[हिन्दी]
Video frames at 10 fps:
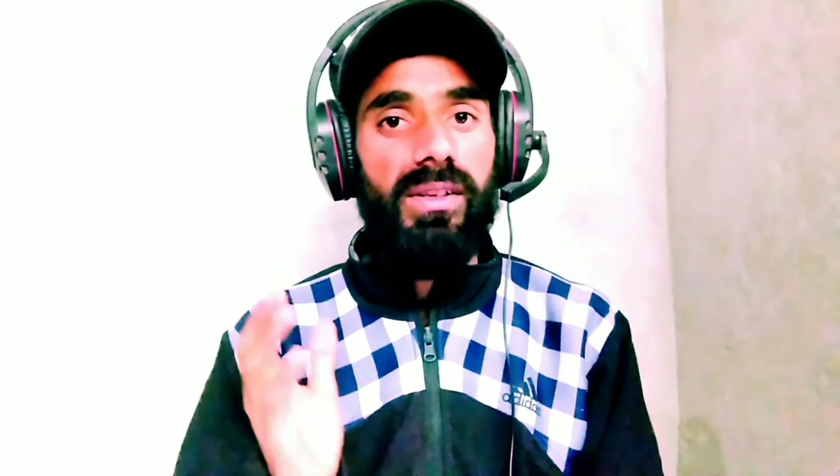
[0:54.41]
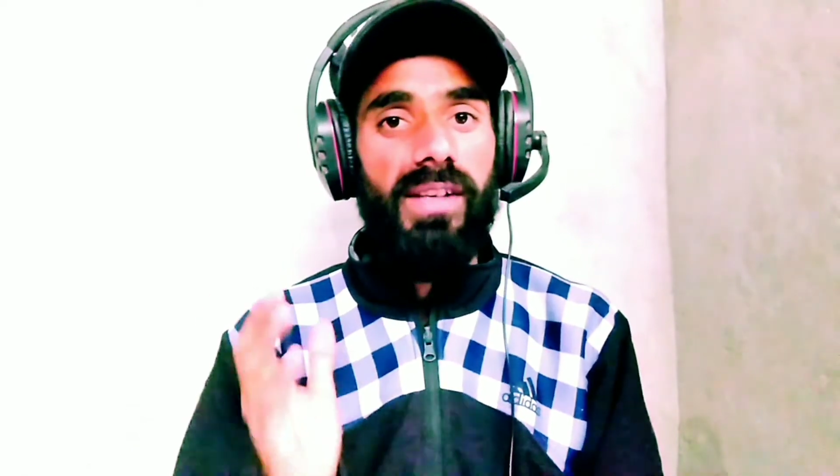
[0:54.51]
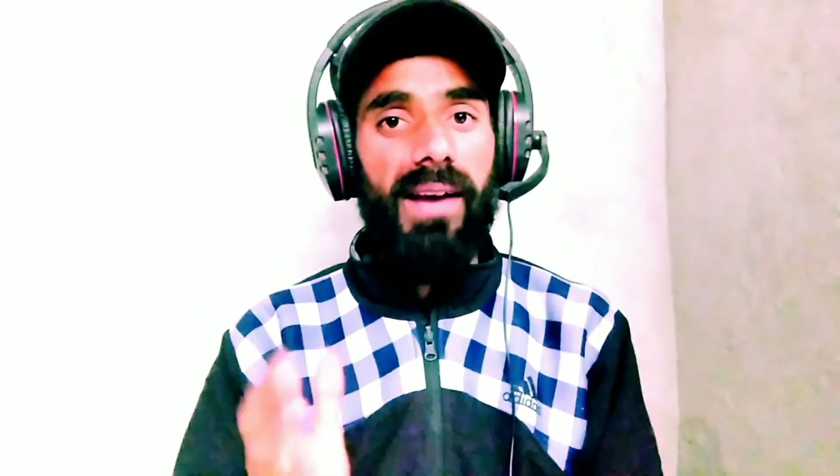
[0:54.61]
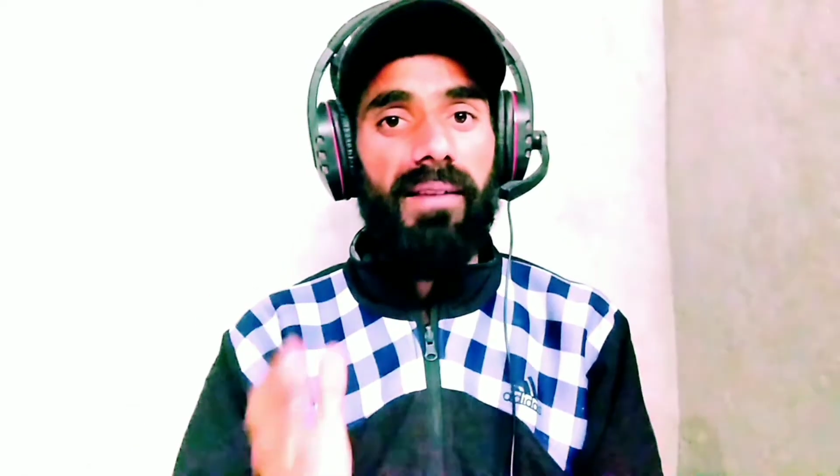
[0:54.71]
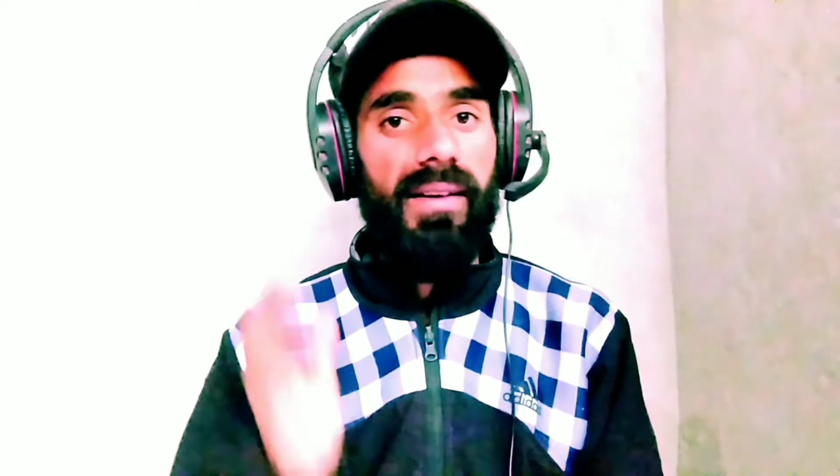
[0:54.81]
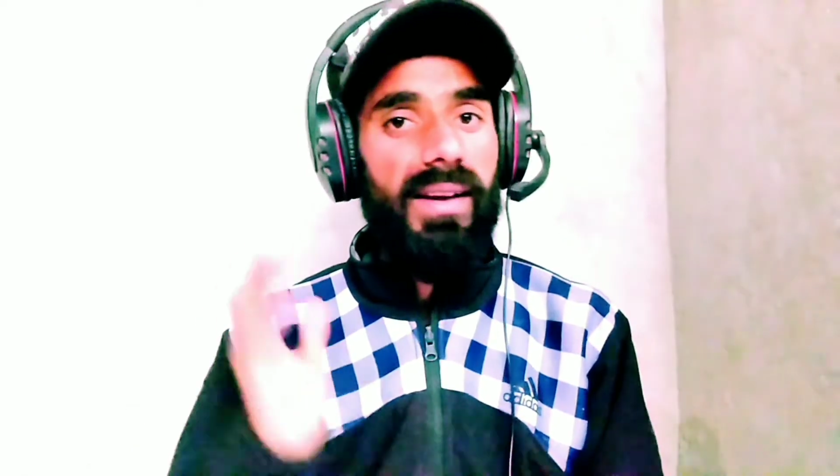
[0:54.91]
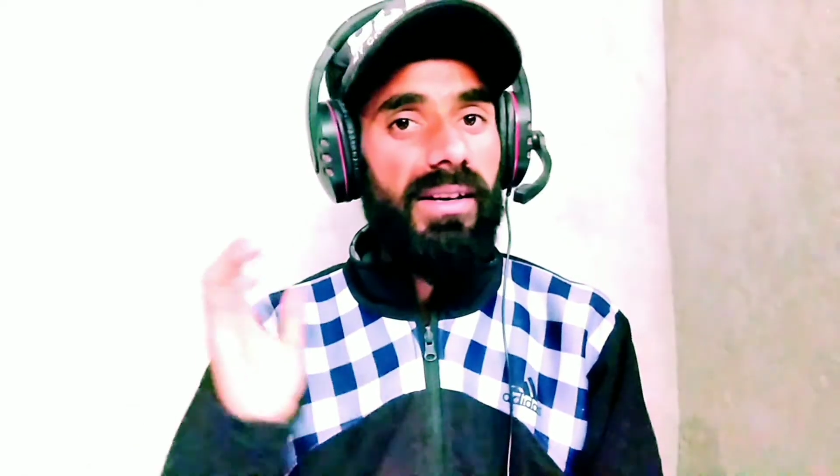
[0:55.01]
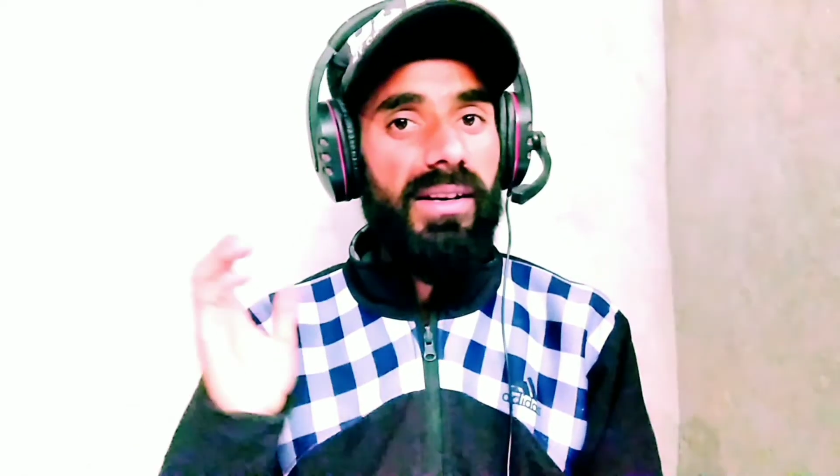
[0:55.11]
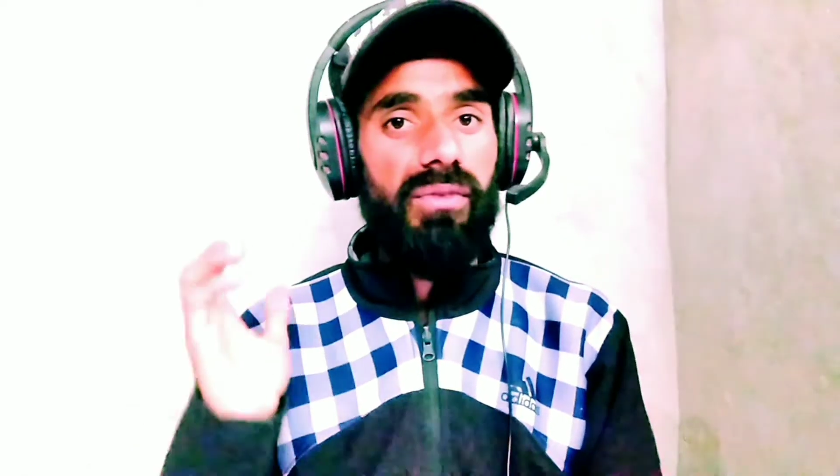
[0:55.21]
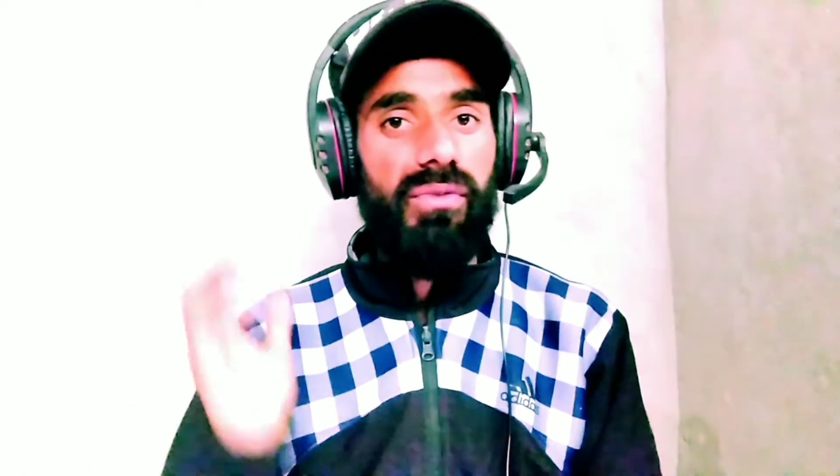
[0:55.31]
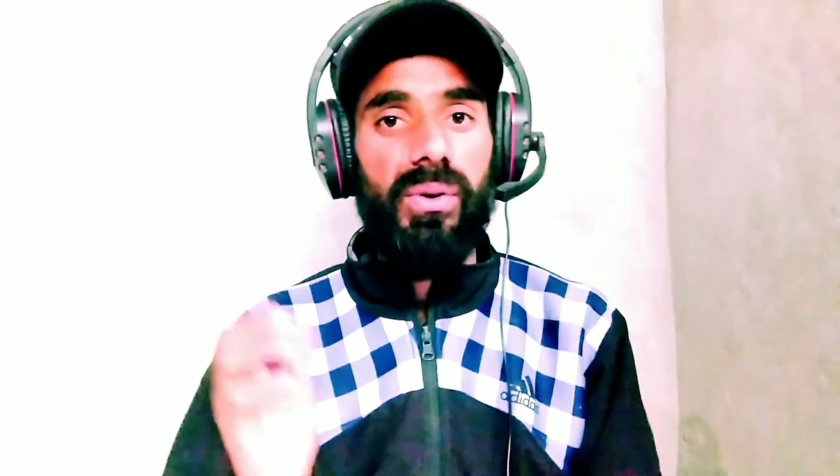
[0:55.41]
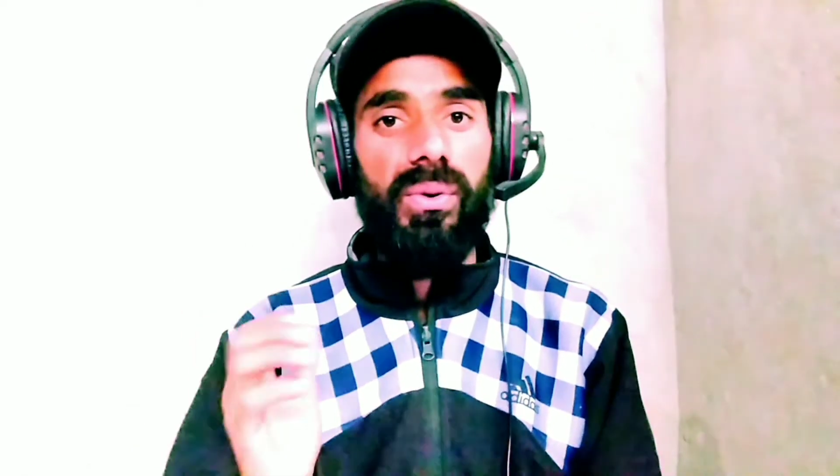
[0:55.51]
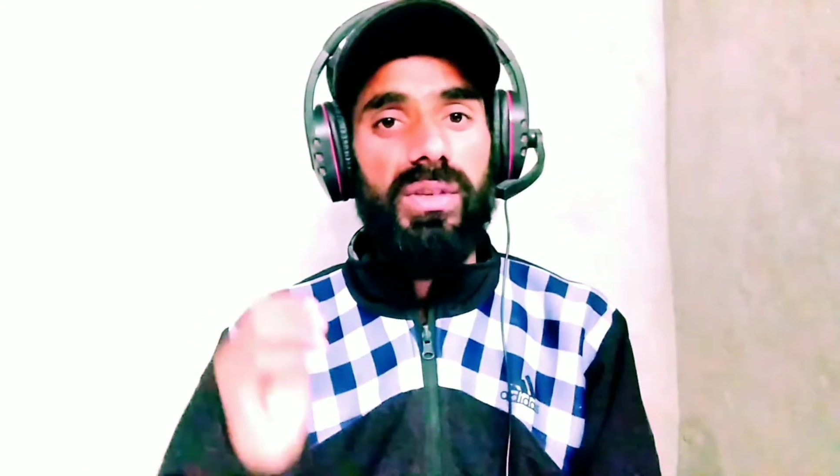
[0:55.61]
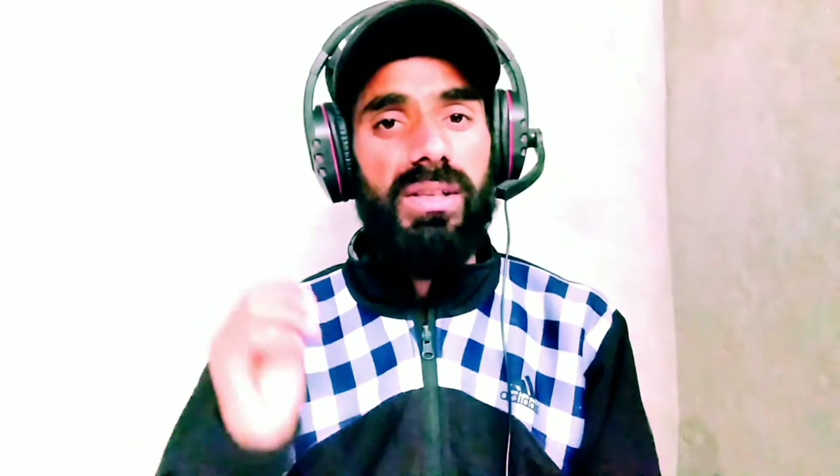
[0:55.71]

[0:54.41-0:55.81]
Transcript: टेक रिलेटेड वीडियोस